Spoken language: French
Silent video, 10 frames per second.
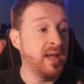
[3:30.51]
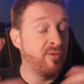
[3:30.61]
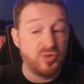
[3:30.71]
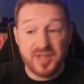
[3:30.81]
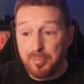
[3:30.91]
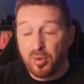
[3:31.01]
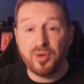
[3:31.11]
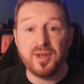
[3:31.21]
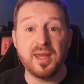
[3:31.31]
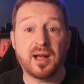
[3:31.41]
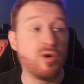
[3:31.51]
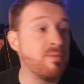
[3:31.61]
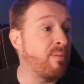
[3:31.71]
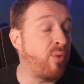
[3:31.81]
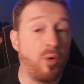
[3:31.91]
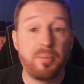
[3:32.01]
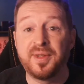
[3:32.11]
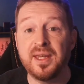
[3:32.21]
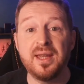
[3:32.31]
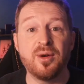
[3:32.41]
vous apprenez comment
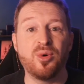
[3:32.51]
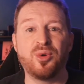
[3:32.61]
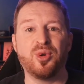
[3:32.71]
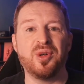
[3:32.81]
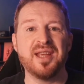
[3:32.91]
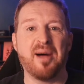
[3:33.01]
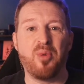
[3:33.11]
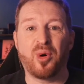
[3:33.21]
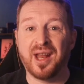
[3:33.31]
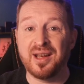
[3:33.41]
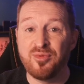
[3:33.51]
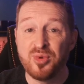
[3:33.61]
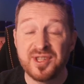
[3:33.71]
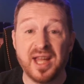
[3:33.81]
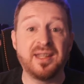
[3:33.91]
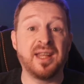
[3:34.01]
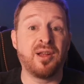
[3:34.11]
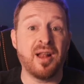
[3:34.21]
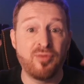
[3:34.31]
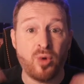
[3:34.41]
prompter euh, de l'IA pour qu'elle vous aide et
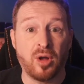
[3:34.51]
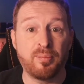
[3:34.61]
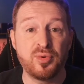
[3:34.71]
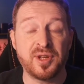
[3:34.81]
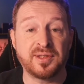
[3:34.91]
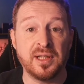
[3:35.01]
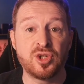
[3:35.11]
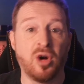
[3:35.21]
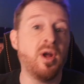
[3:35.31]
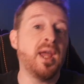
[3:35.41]
qu'elle vous rende plus intelligent